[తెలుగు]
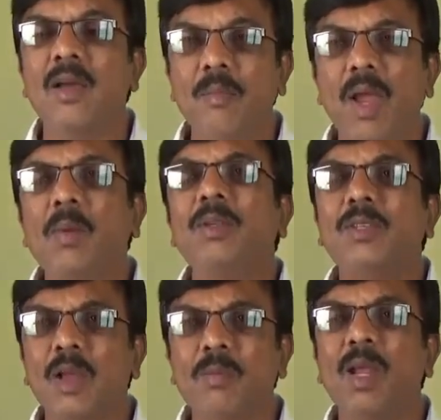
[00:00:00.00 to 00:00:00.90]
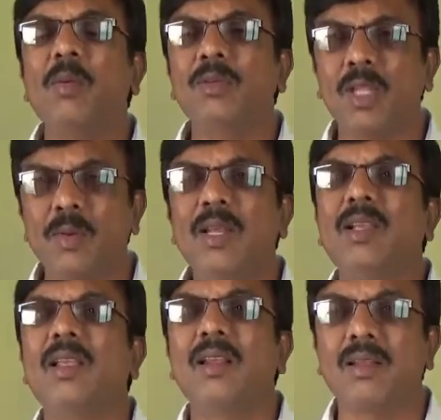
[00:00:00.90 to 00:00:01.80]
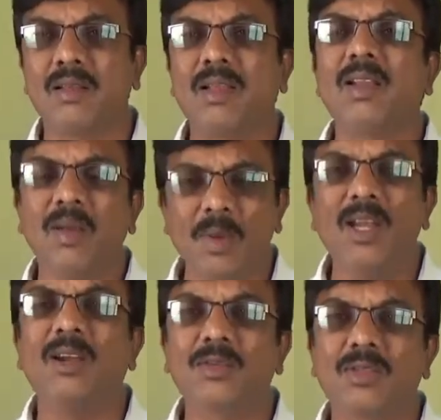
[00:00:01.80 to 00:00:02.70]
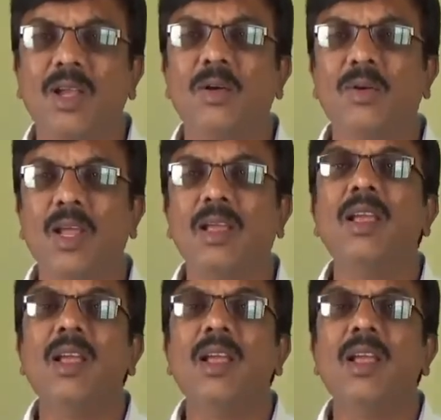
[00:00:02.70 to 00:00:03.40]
మేమొస్తాం మేమొస్తామని కిర్ర కిర్రమని ఏడుస్తా ఉన్నాయి